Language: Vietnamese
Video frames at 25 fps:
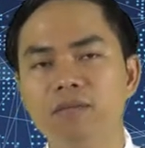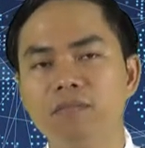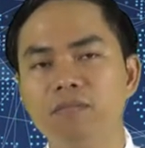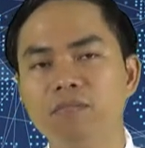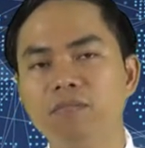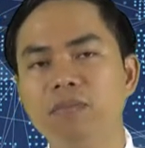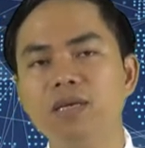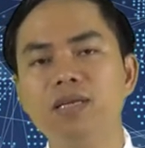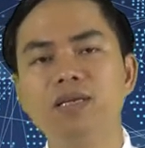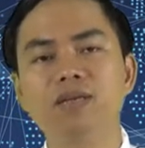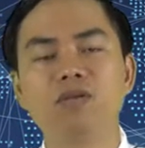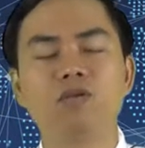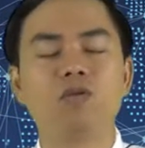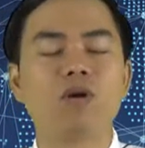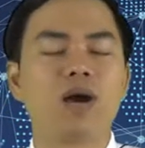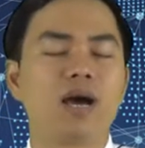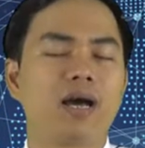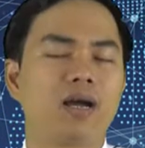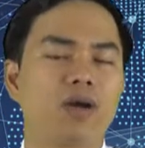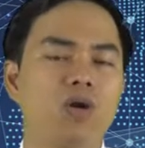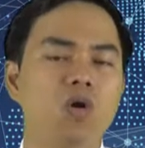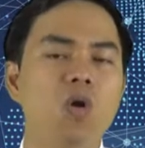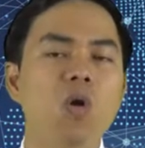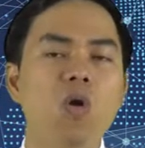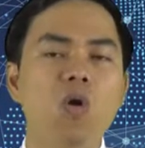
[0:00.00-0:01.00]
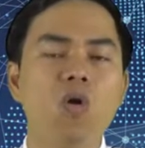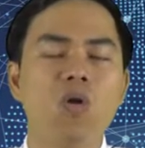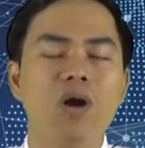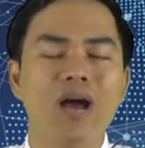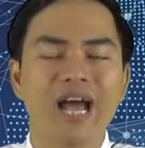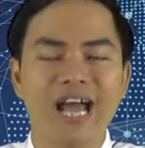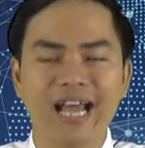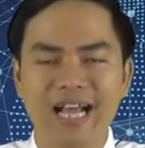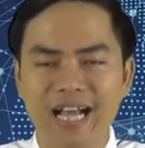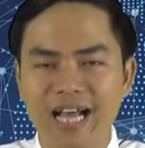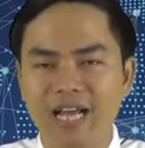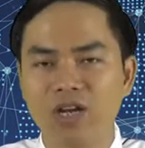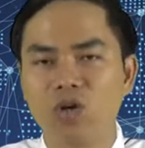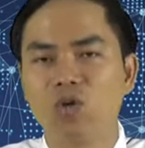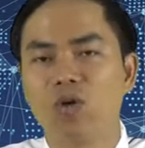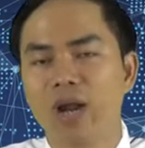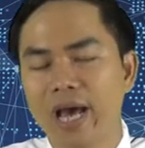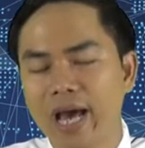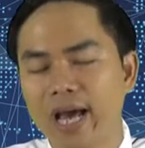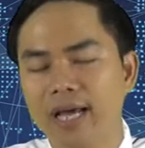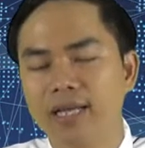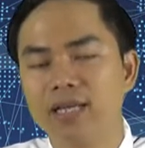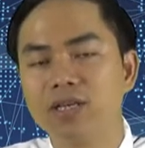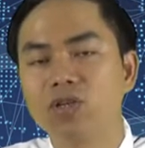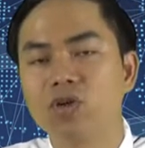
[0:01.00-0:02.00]
mất khoảng độ 2.000 đô
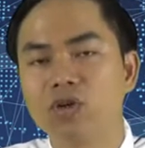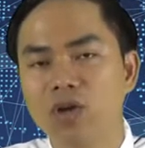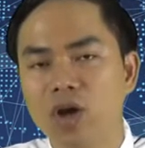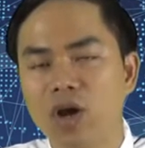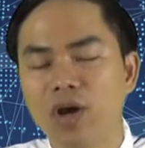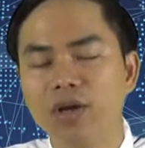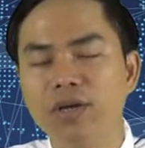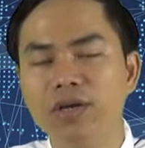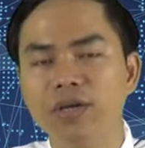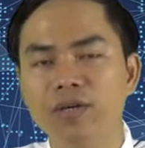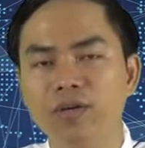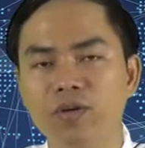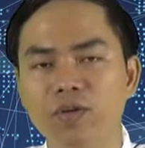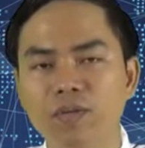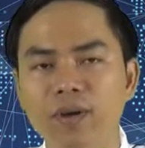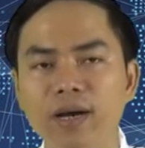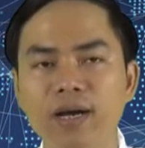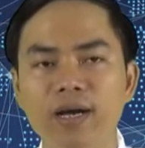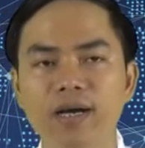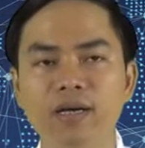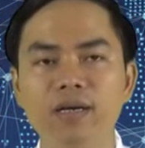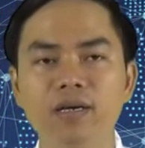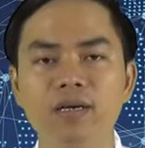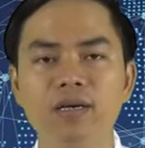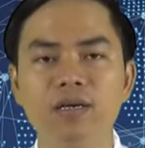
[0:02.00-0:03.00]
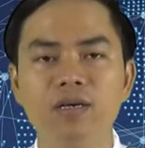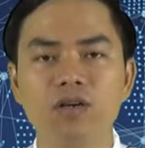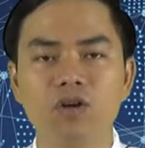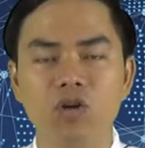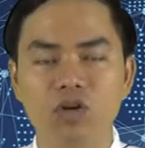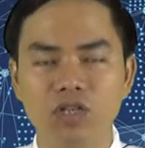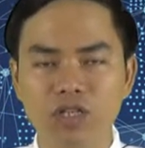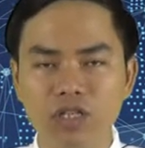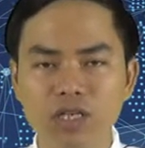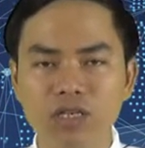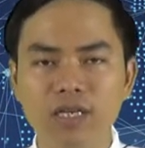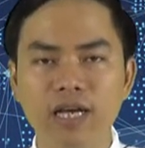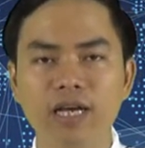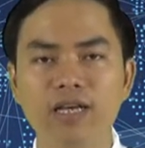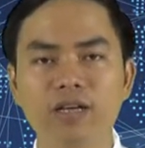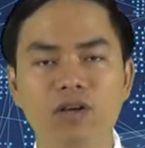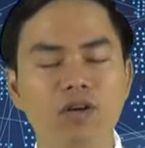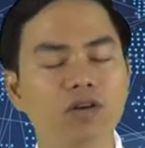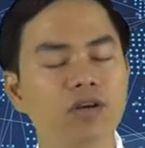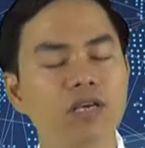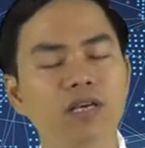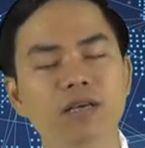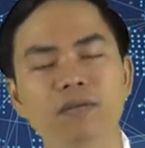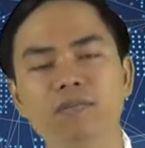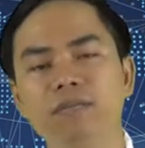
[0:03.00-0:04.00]
la như tôi nói đúng không ạ còn trước đây thì
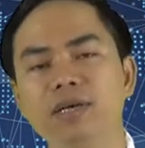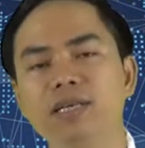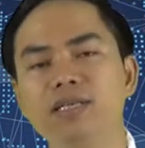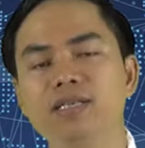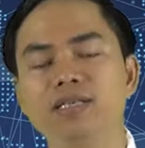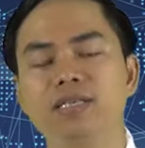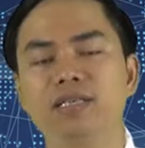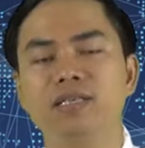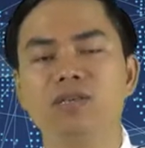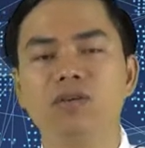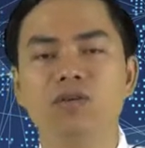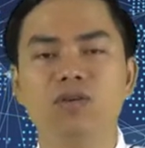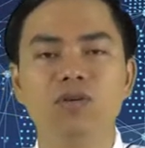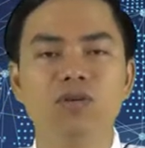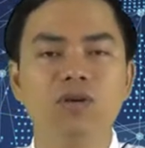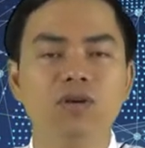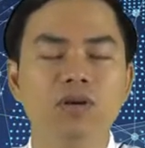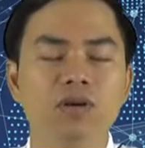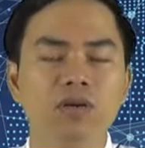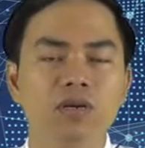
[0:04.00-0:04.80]
có khi mất chỉ độ uh,